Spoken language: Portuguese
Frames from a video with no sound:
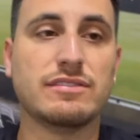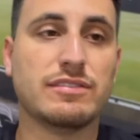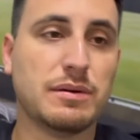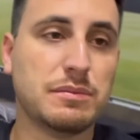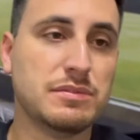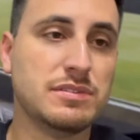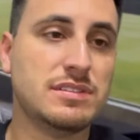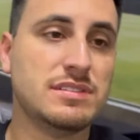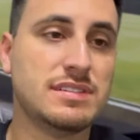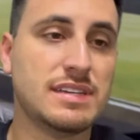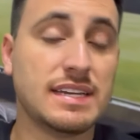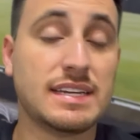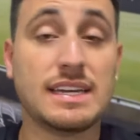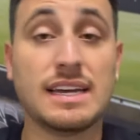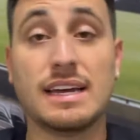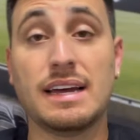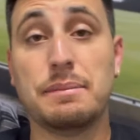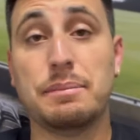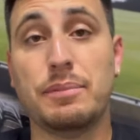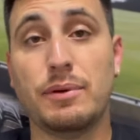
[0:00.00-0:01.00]
Vamos dizer que
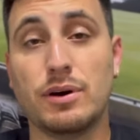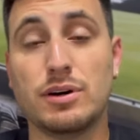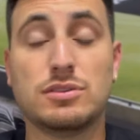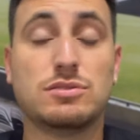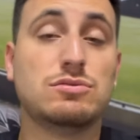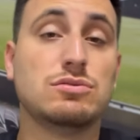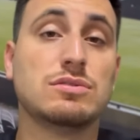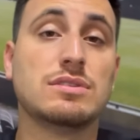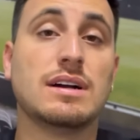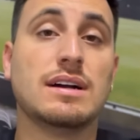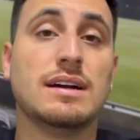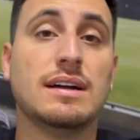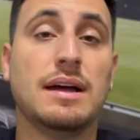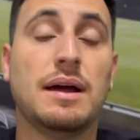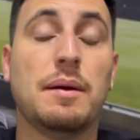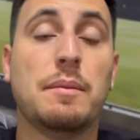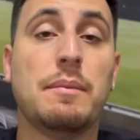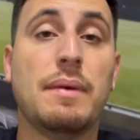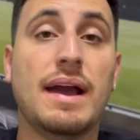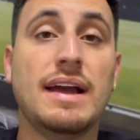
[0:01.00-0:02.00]
a Portuga
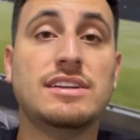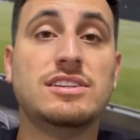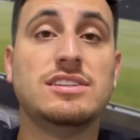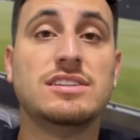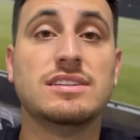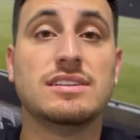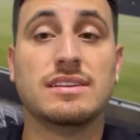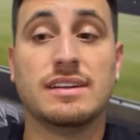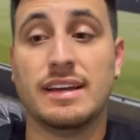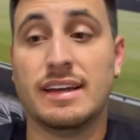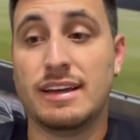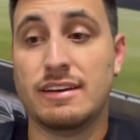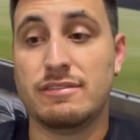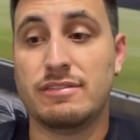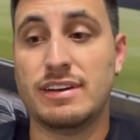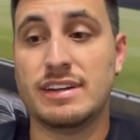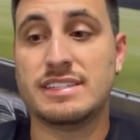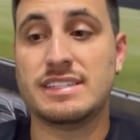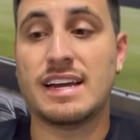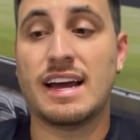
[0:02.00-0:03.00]
Bet
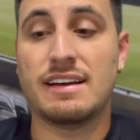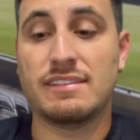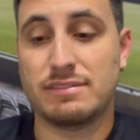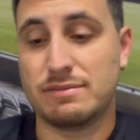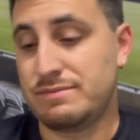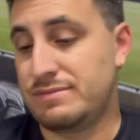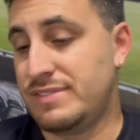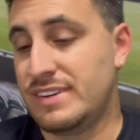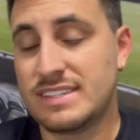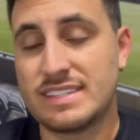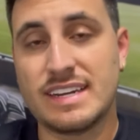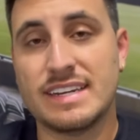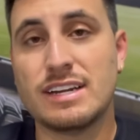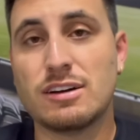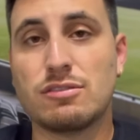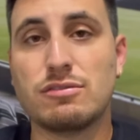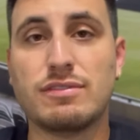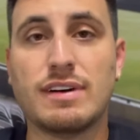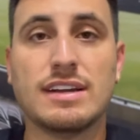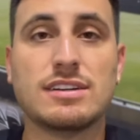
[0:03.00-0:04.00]
fecha, fecharia
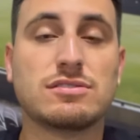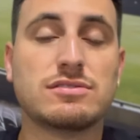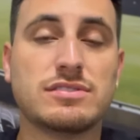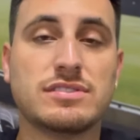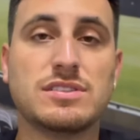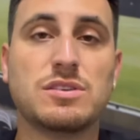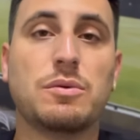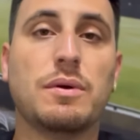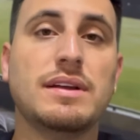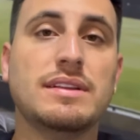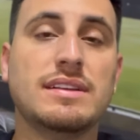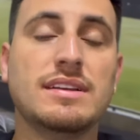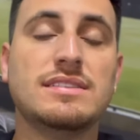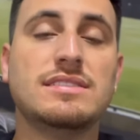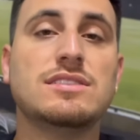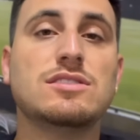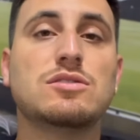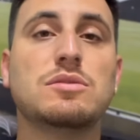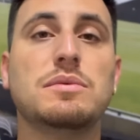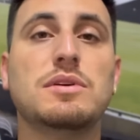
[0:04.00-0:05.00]
com o Vasco
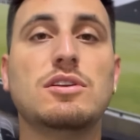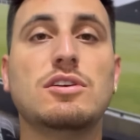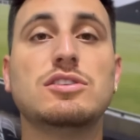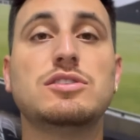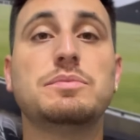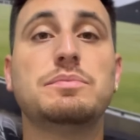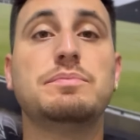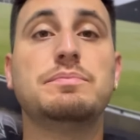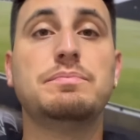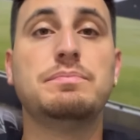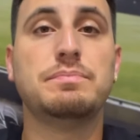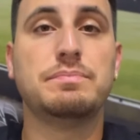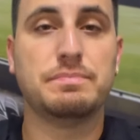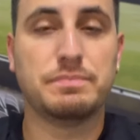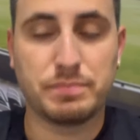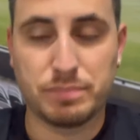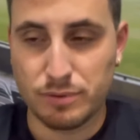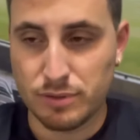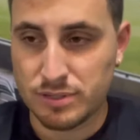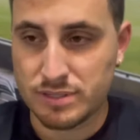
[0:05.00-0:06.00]
55 milhões
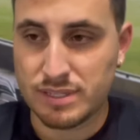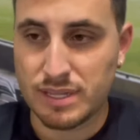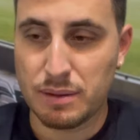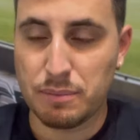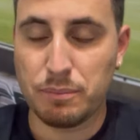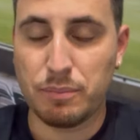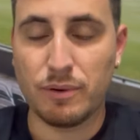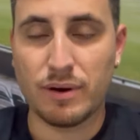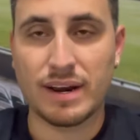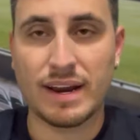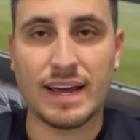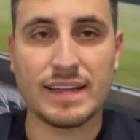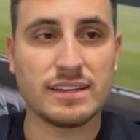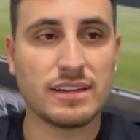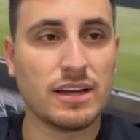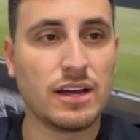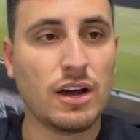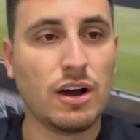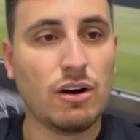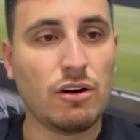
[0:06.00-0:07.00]
por temporada.